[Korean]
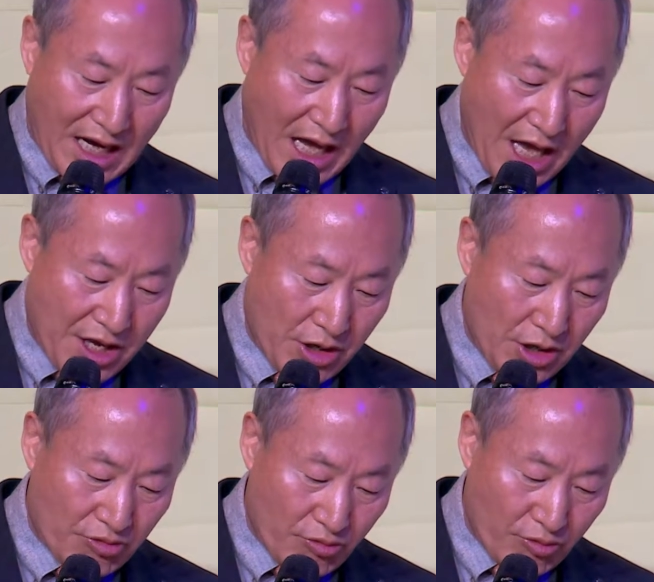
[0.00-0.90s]

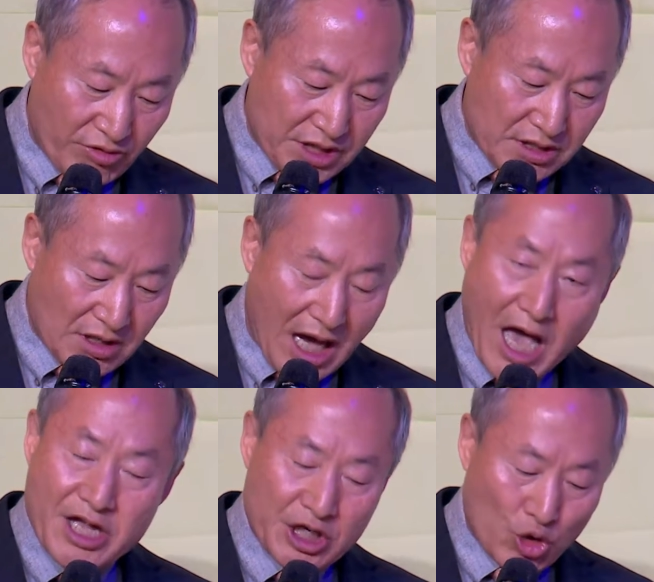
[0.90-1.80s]
하이 리스크,
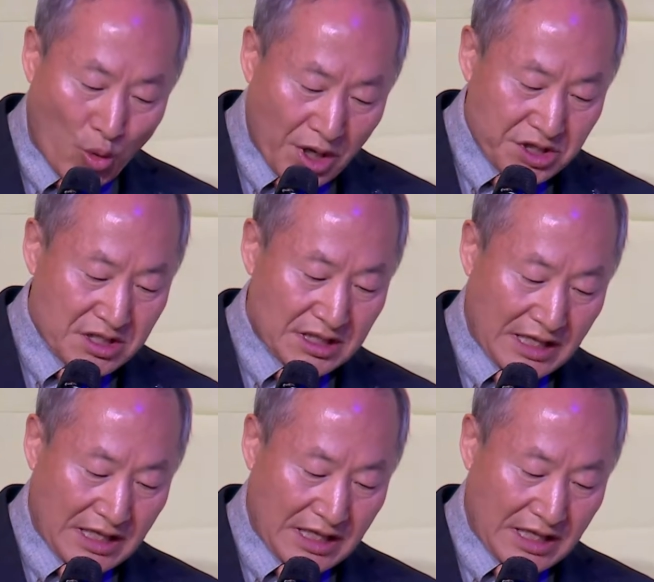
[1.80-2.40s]
하이 리워즈가